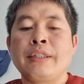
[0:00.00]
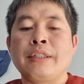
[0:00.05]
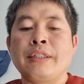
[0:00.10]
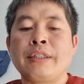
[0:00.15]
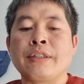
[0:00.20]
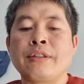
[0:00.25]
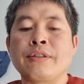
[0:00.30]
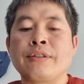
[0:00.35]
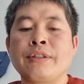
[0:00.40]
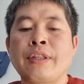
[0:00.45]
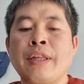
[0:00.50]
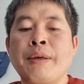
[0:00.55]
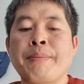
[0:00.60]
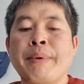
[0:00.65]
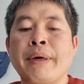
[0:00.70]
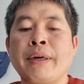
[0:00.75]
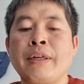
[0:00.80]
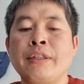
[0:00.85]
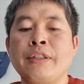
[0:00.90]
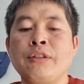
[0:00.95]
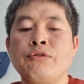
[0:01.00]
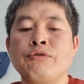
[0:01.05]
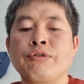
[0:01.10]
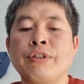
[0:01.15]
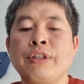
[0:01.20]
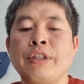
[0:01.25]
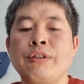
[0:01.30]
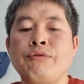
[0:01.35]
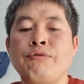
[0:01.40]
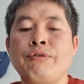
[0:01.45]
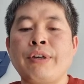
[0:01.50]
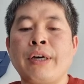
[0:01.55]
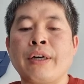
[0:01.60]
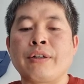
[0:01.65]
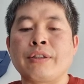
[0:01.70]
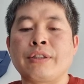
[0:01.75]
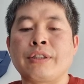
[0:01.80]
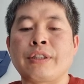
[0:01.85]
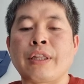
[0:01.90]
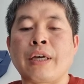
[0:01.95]
이것은 내 말을 이루기
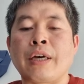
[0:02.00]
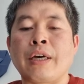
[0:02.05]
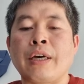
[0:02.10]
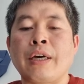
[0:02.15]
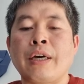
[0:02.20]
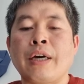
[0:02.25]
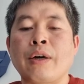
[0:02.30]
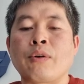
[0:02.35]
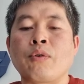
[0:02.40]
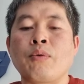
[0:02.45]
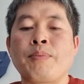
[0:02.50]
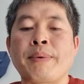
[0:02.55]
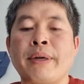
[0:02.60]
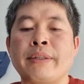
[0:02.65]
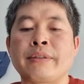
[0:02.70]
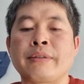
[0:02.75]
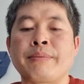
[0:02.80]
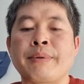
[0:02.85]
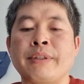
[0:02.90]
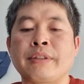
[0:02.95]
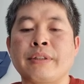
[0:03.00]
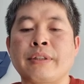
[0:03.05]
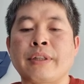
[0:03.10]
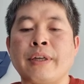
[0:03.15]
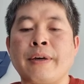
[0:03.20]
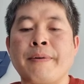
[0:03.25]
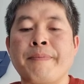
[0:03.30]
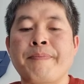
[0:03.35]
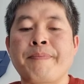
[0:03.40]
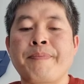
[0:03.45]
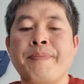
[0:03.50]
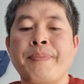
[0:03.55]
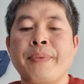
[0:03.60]
위한 것이다. 하고 말씀하셨다.